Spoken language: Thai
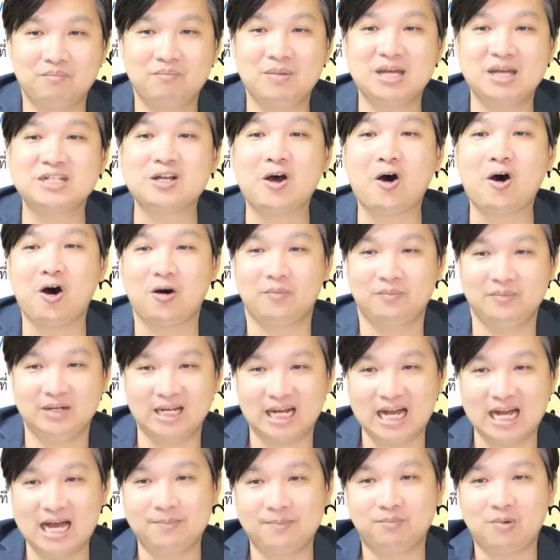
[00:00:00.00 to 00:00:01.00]
ไม่ชอบ
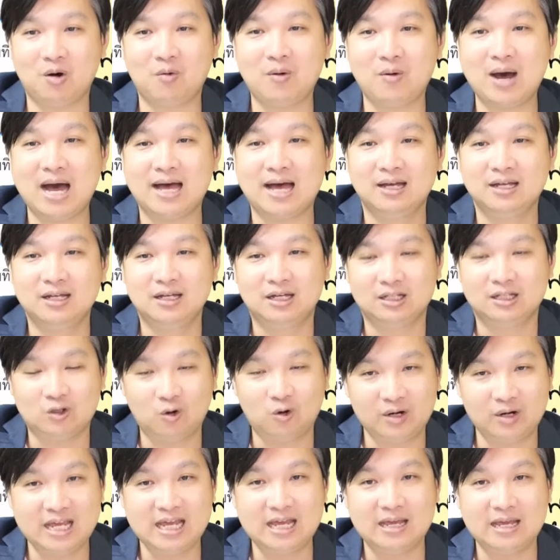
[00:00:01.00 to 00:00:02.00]
นะครับ เพราะว่าต
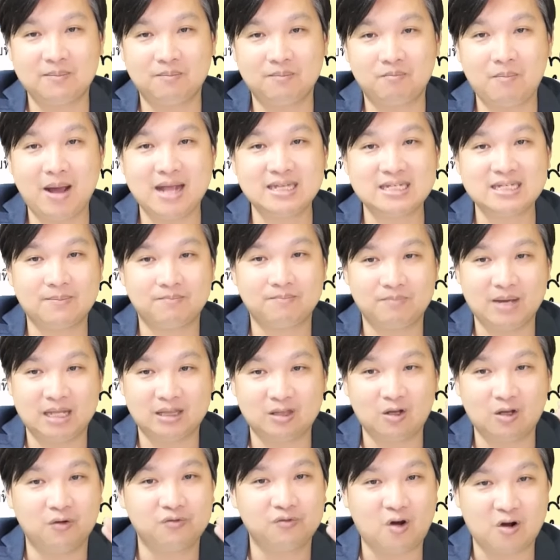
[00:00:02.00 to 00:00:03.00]
รงนี้ไม่จำเป็น
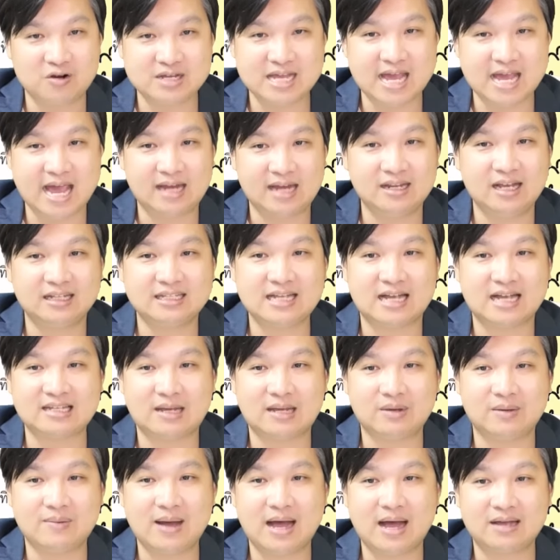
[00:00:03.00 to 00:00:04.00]
ต้องฟ้องแย้ง เนื่องจาก
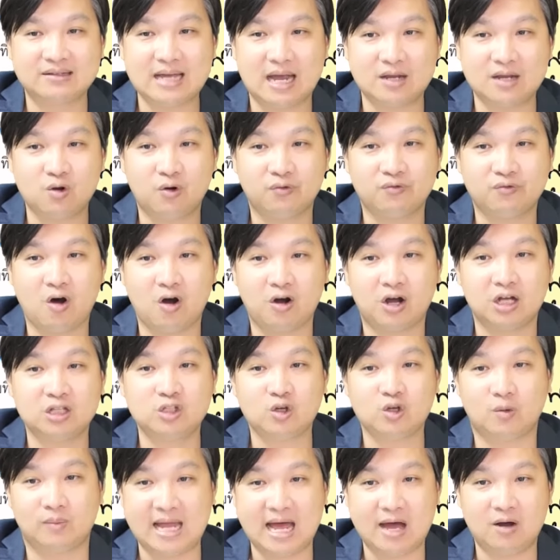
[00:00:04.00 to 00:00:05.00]
สารพิพากษายกฟ้องก็
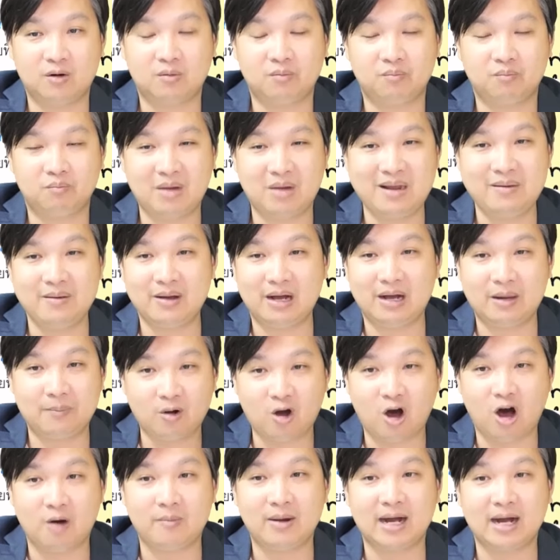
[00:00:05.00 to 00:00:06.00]
จบแล้ว ไม่ได้มื่ํ
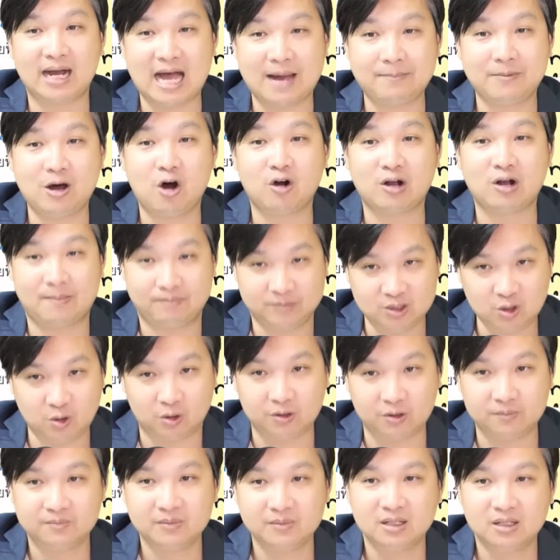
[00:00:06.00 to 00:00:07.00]
คำขอบังคับเอากับโจ
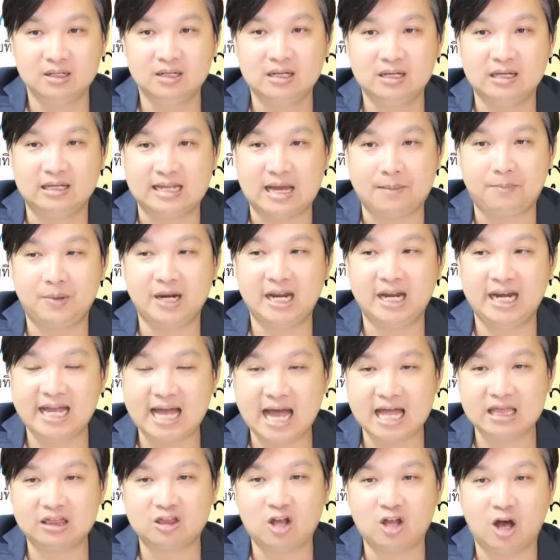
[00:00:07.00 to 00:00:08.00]
ทย์นะประเด็นใน
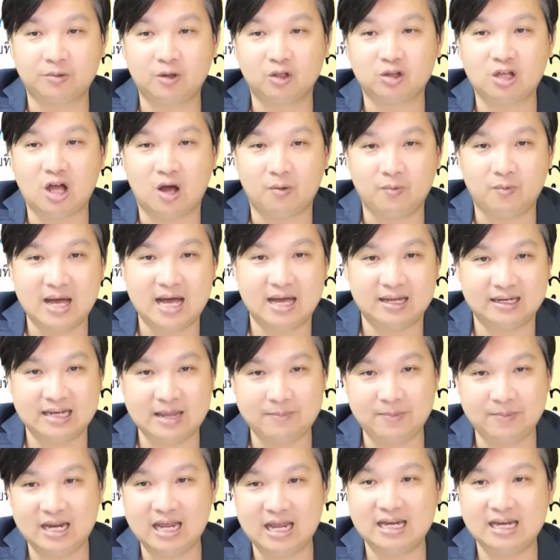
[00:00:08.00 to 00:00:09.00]
การตอบต้องตอบว่า
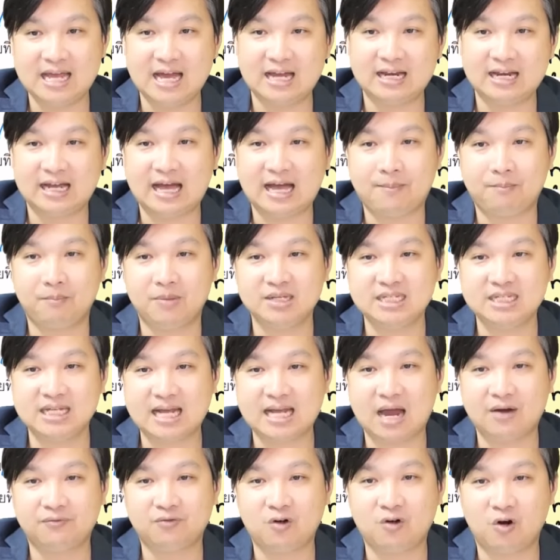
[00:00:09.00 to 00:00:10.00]
ในประเด็นนี้นะครับไม่ใช่
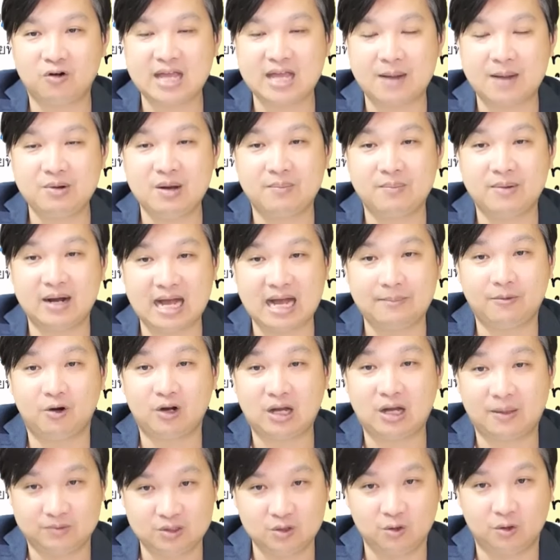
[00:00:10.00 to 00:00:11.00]
การฟ้องแย้งเพื่อบังคับ
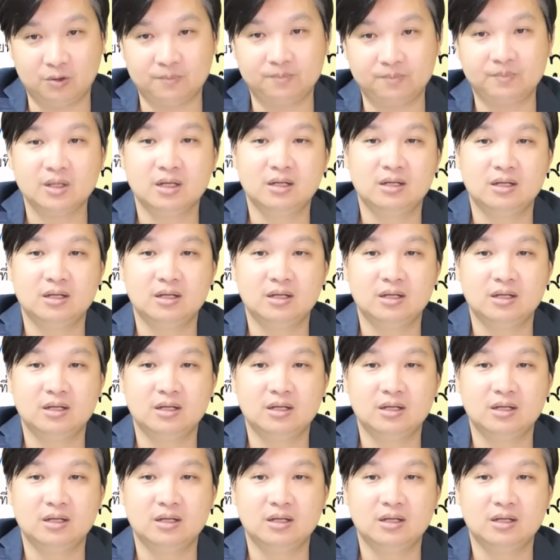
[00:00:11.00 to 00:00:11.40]
เอากับโจทย์